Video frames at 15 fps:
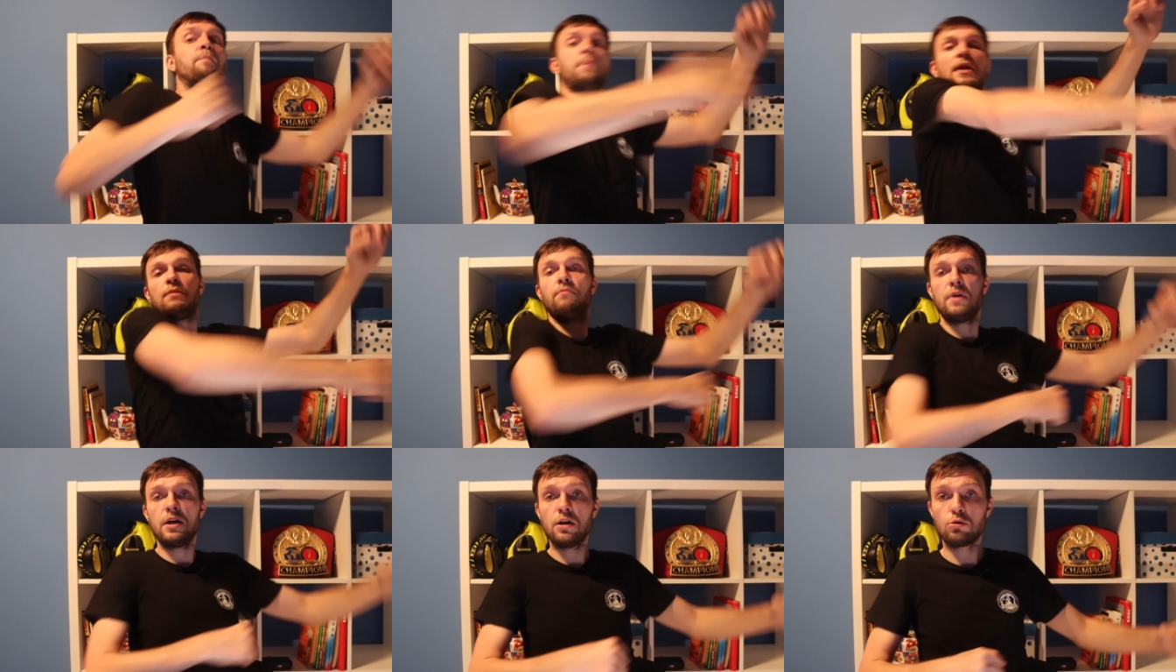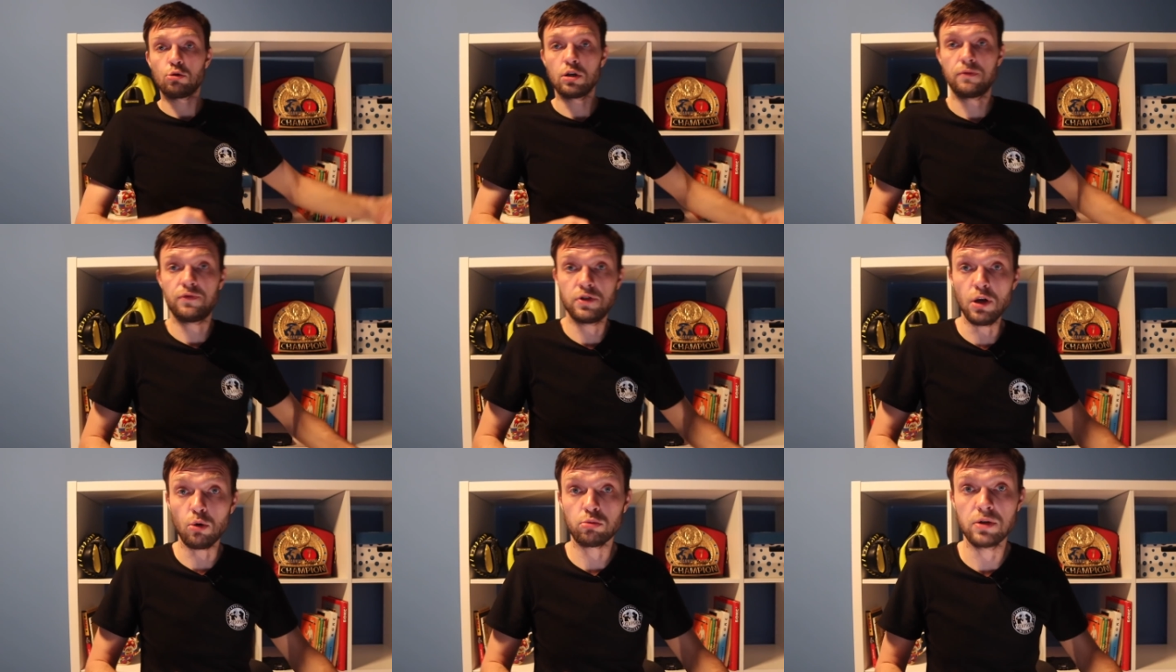прямые, то есть
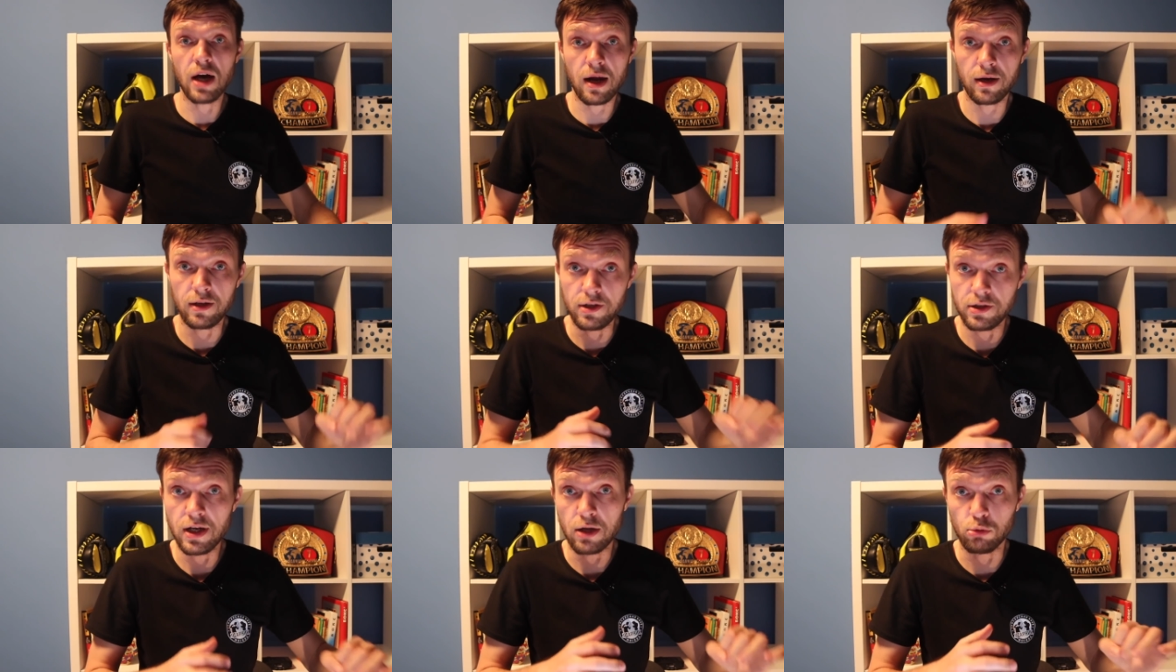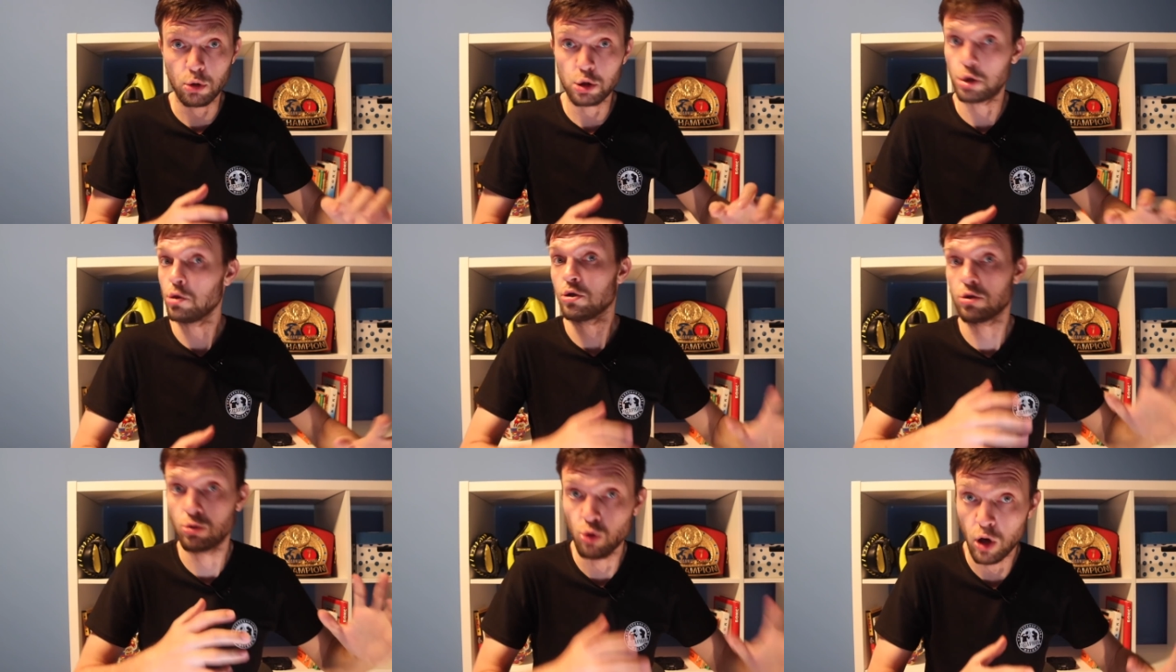все удары летят
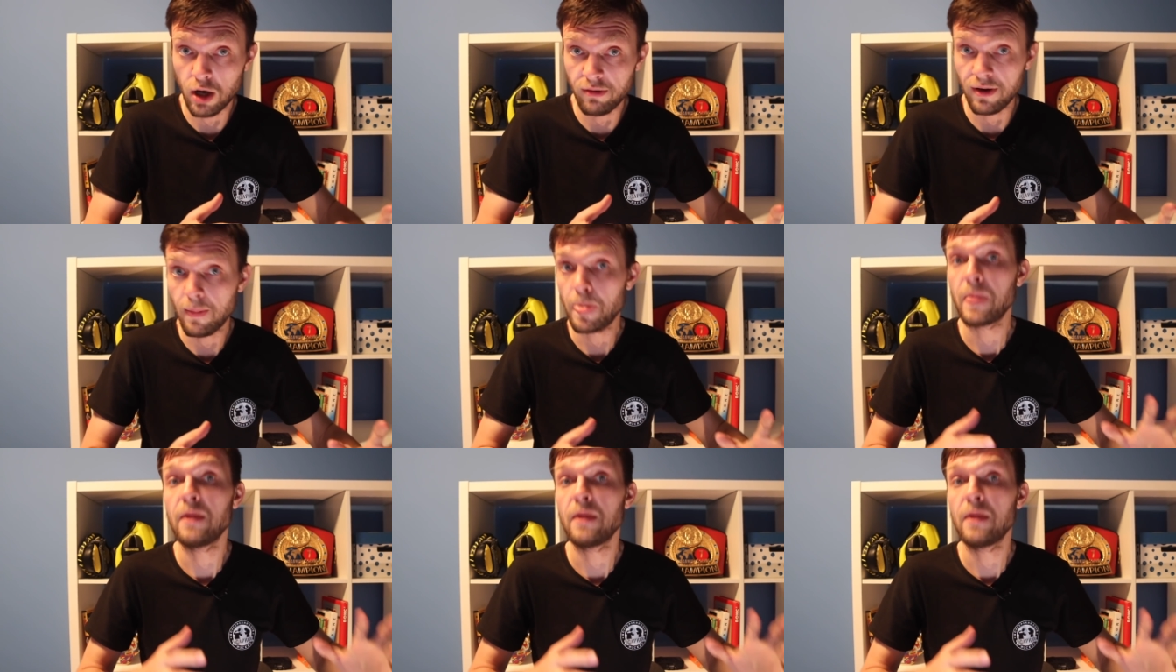очень здорово,